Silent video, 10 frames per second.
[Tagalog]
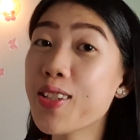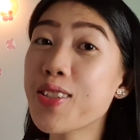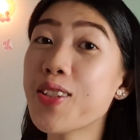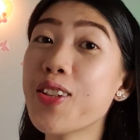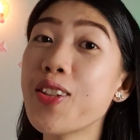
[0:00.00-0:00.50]

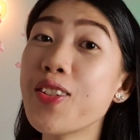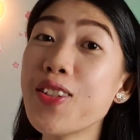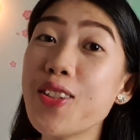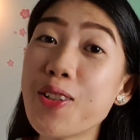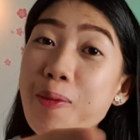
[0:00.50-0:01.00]
So
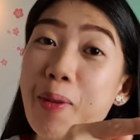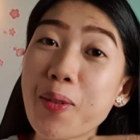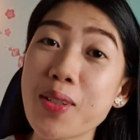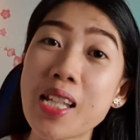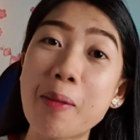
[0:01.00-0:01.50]
yun yung
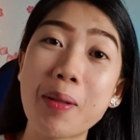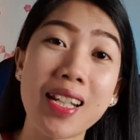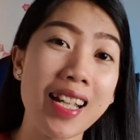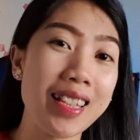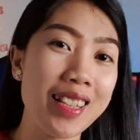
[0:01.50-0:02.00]
pag-uusapan
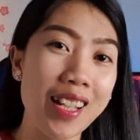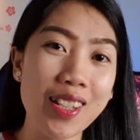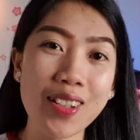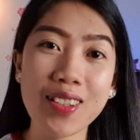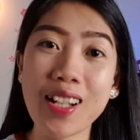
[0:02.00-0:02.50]
natin
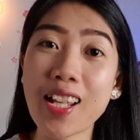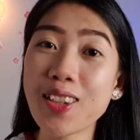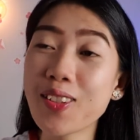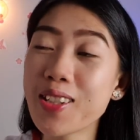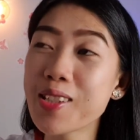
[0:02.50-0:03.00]
ngayon.
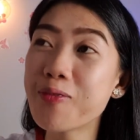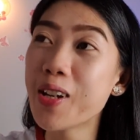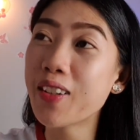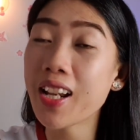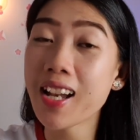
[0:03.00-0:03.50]
Ito is
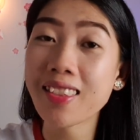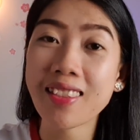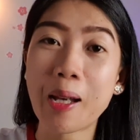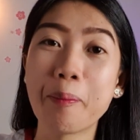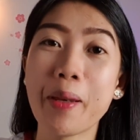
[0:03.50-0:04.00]
very hot
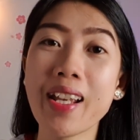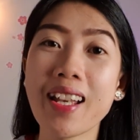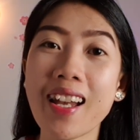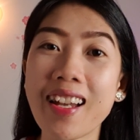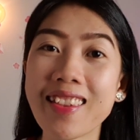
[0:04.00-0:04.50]

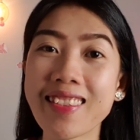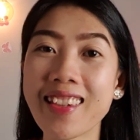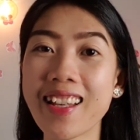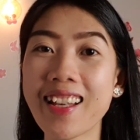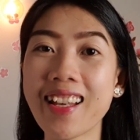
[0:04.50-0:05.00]
topic at
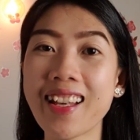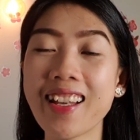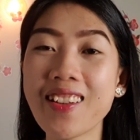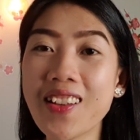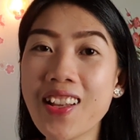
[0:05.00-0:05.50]

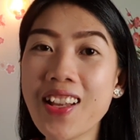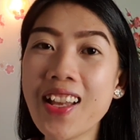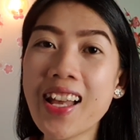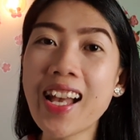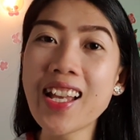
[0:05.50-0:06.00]
uh,
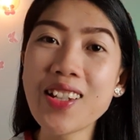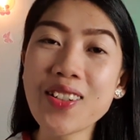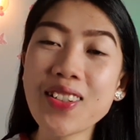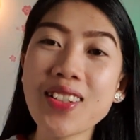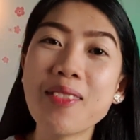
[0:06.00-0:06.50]

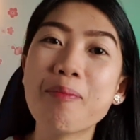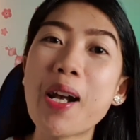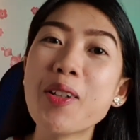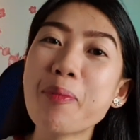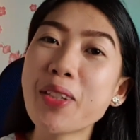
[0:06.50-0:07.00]
Ayun,
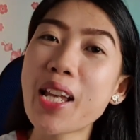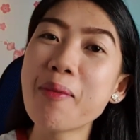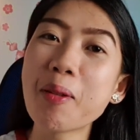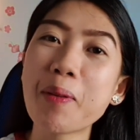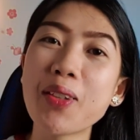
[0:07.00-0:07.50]
bago po
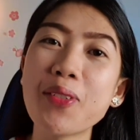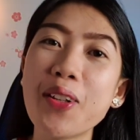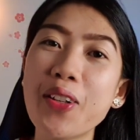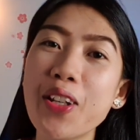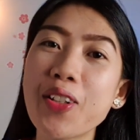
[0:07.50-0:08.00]
tayo
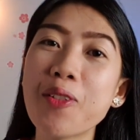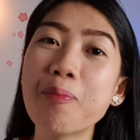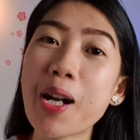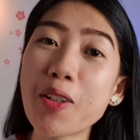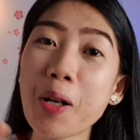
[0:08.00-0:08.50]
magpatuloy, kung
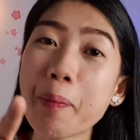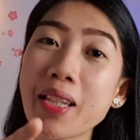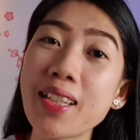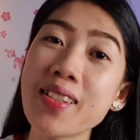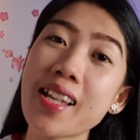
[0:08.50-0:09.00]
bago ka pa
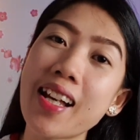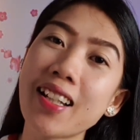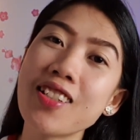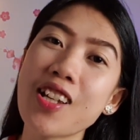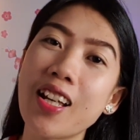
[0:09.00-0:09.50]
dito sa
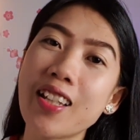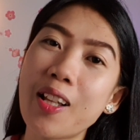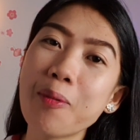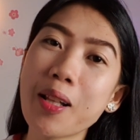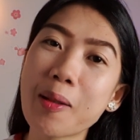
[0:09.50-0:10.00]
aking
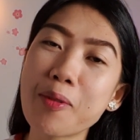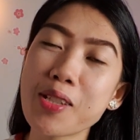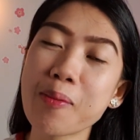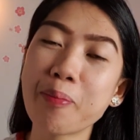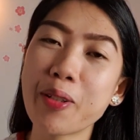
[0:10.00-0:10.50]
channel, welcome to
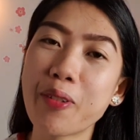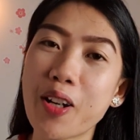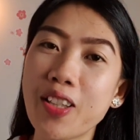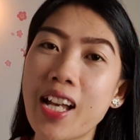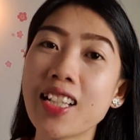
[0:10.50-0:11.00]
Simply
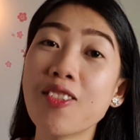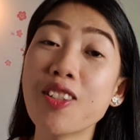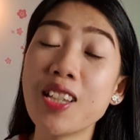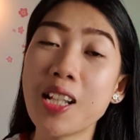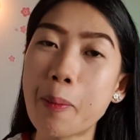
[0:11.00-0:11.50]
Rana. At kung
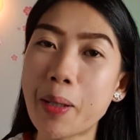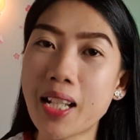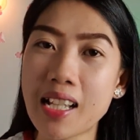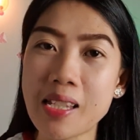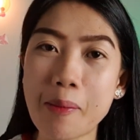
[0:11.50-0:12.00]
hindi ka pa
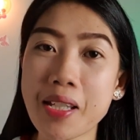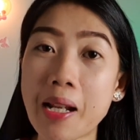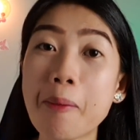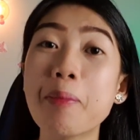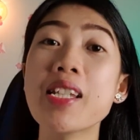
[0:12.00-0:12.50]

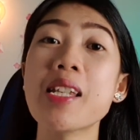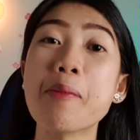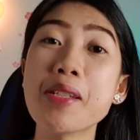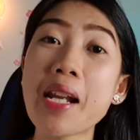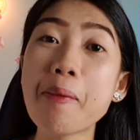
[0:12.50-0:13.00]
nakasubscribe, please
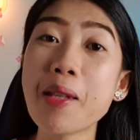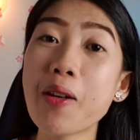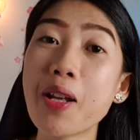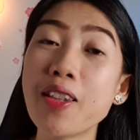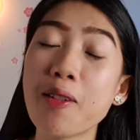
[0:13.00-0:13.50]
subscribe
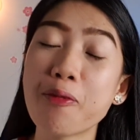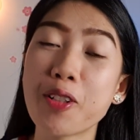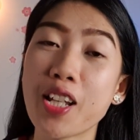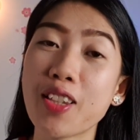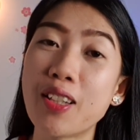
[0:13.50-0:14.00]
now and don't
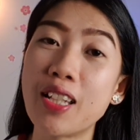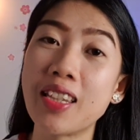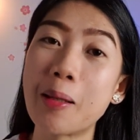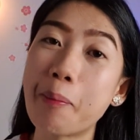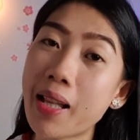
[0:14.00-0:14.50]
forget to
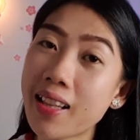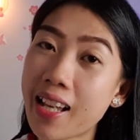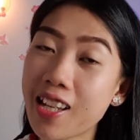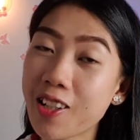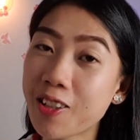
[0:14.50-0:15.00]
hit the bell
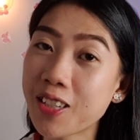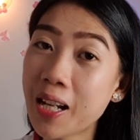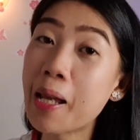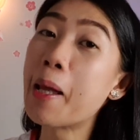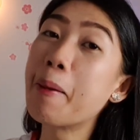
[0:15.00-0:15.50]
icon
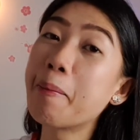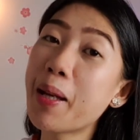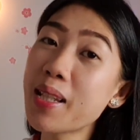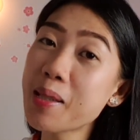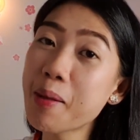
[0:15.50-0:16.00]

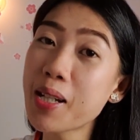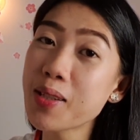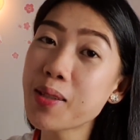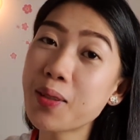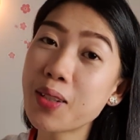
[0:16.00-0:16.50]
para sa mga
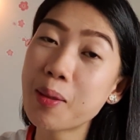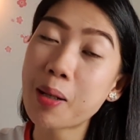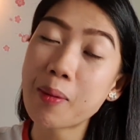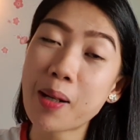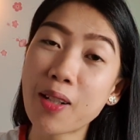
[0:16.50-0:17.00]
susunod na
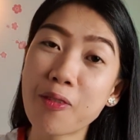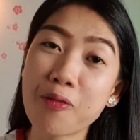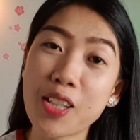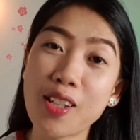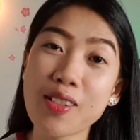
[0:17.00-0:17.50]
mga bagong
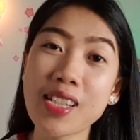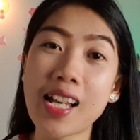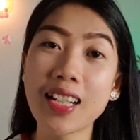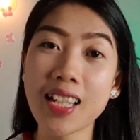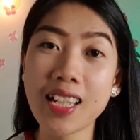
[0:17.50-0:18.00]
videos
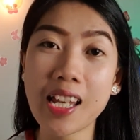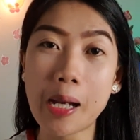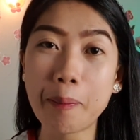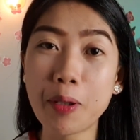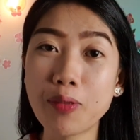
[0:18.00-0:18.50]
na aking
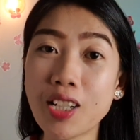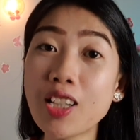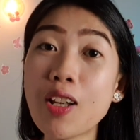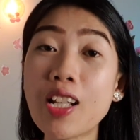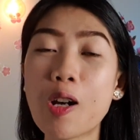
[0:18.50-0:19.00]
i-upload
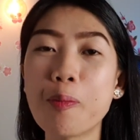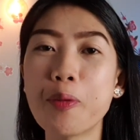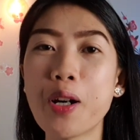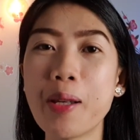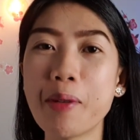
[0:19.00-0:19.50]
dito, ikaw
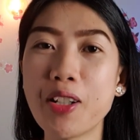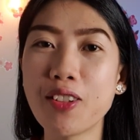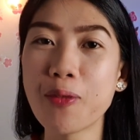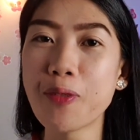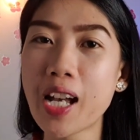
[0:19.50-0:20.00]
po ay
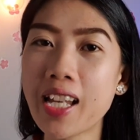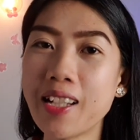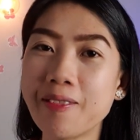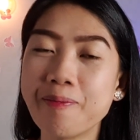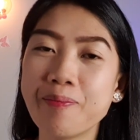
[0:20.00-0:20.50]

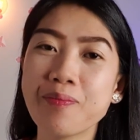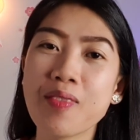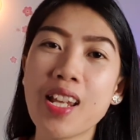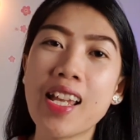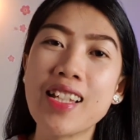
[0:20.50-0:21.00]
ma-notify.
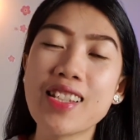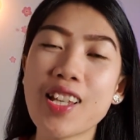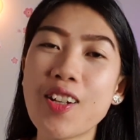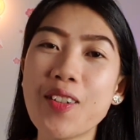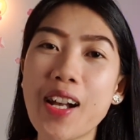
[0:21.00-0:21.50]

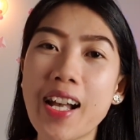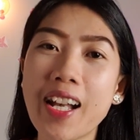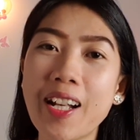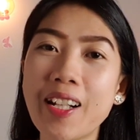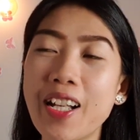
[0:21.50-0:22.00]
So,
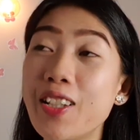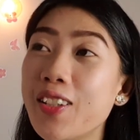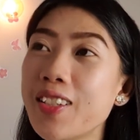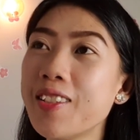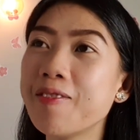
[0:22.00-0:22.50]
uh,
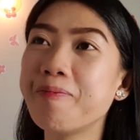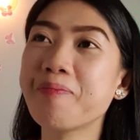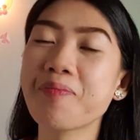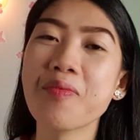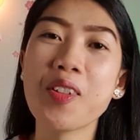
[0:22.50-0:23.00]
ayun,
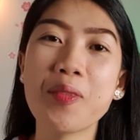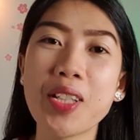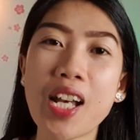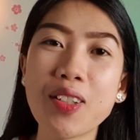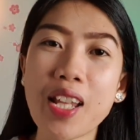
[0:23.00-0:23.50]

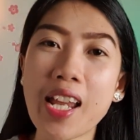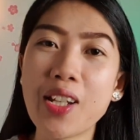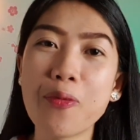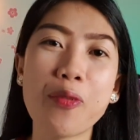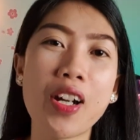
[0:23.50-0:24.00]
without
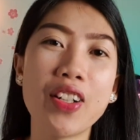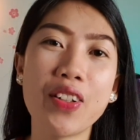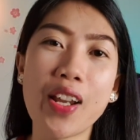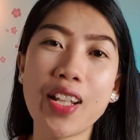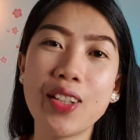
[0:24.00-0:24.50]
any
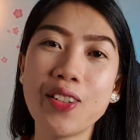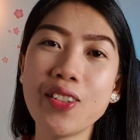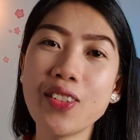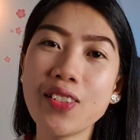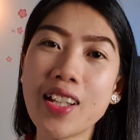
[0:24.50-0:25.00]
further
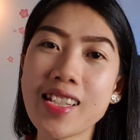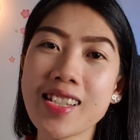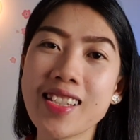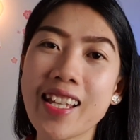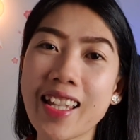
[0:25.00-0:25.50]
ado,
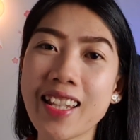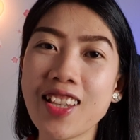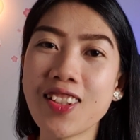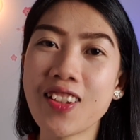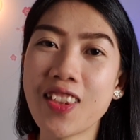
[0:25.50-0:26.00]
let's get
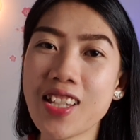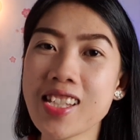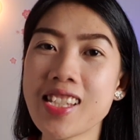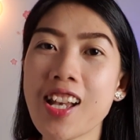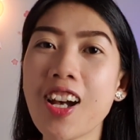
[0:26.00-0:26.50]
into
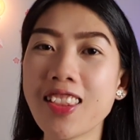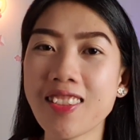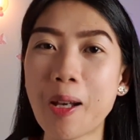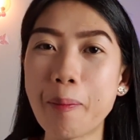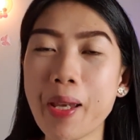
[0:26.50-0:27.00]
this hot
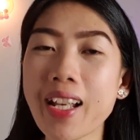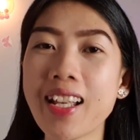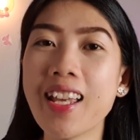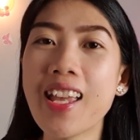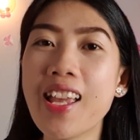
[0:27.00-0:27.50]

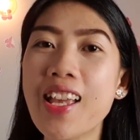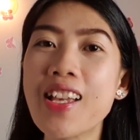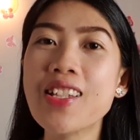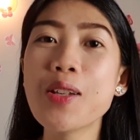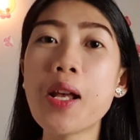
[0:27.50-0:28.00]
topic.
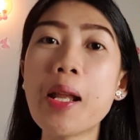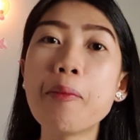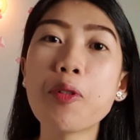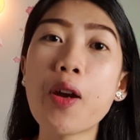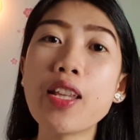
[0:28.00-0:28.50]
So
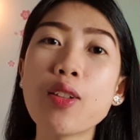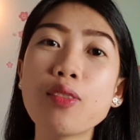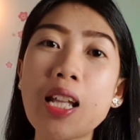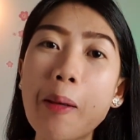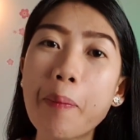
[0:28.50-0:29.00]
alam ko
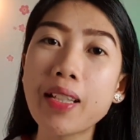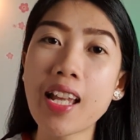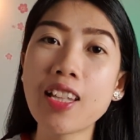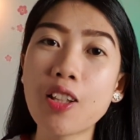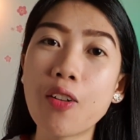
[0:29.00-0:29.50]
itong topic
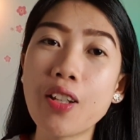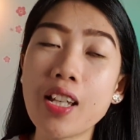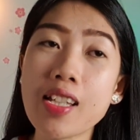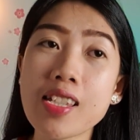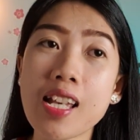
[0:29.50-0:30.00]
na ito
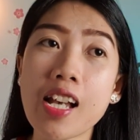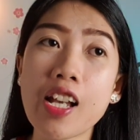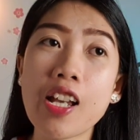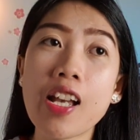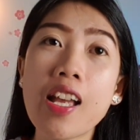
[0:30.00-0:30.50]
is
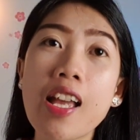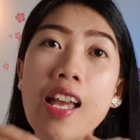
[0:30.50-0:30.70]
uh,